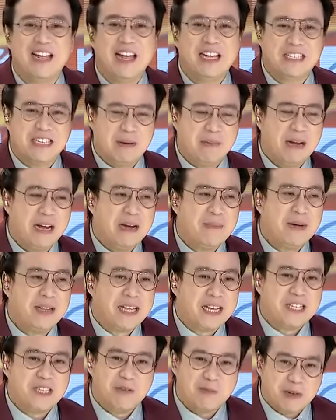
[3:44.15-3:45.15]
Sabi lang na
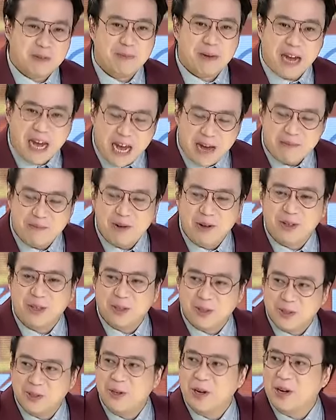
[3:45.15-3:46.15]
batas, you must be able
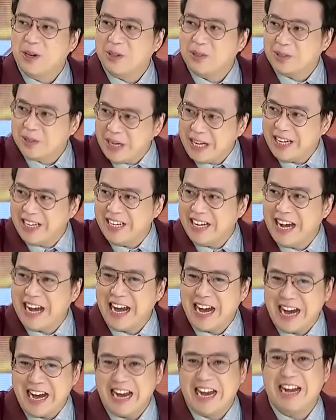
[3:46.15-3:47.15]
to, to read, read and, write.
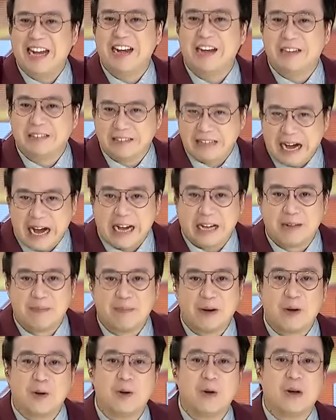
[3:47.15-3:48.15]
and write.
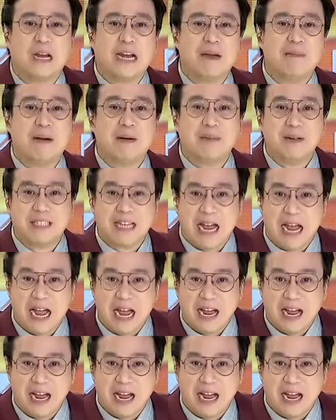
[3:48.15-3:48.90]
Marunong ka lang magbasa,